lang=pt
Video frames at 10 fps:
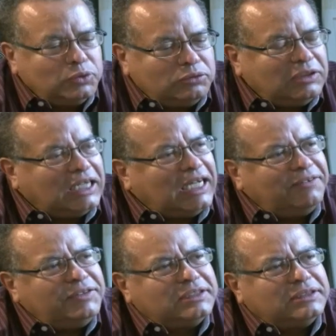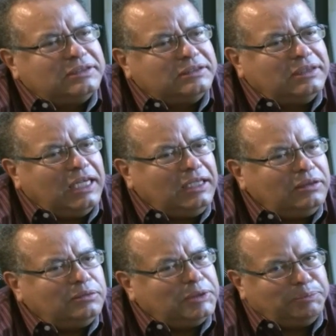muito graves
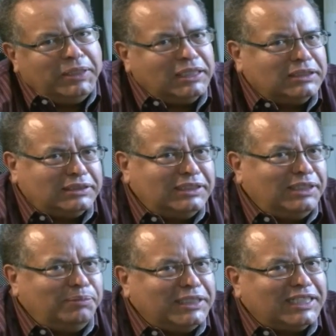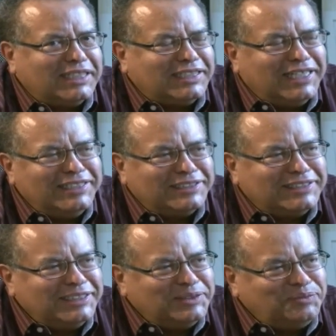têm uma esperança de serem bem tratadas,
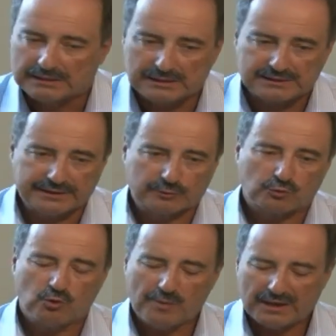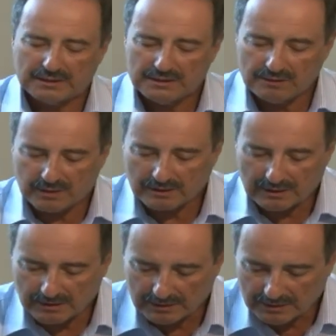sim. Tá certo. Como é que a,
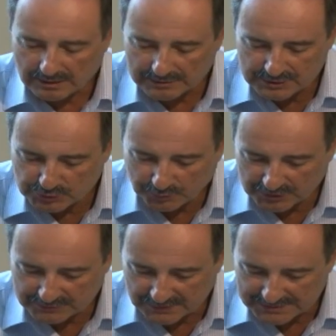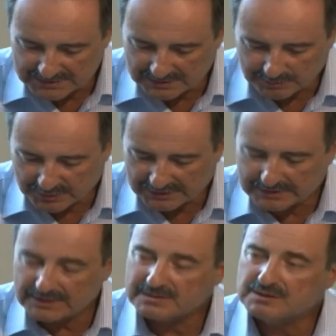ah, ah, a gente pode fazer para
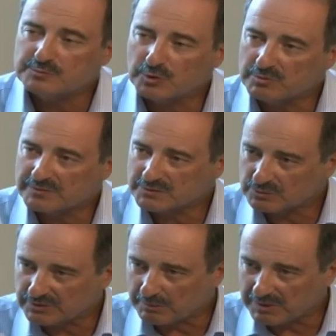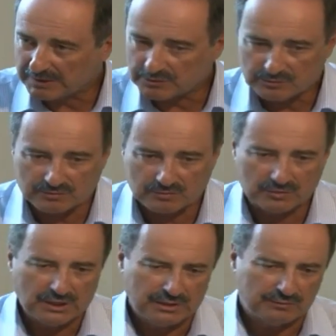que esses problemas do trabalho,
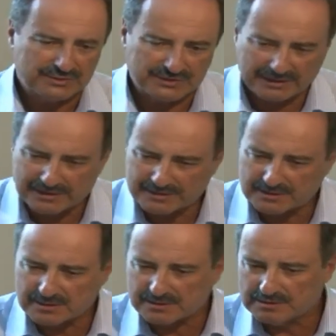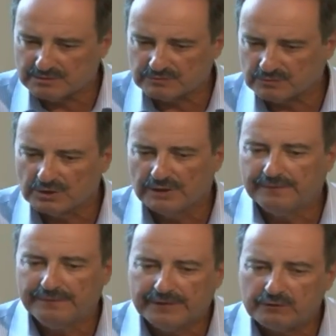o, o estresse excessivo,
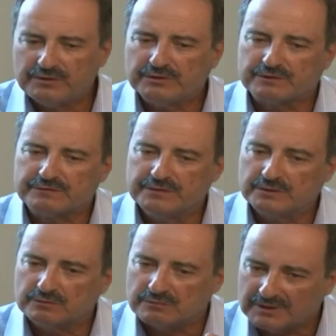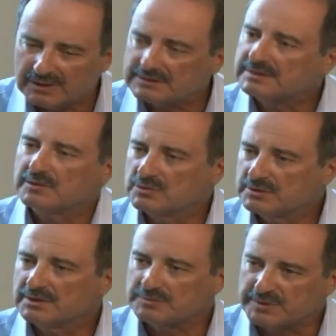não interfiram na
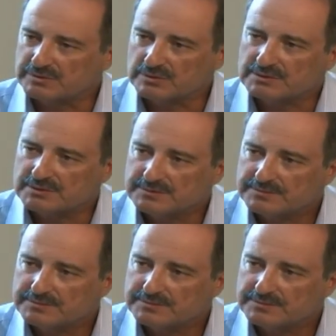saúde das pessoas?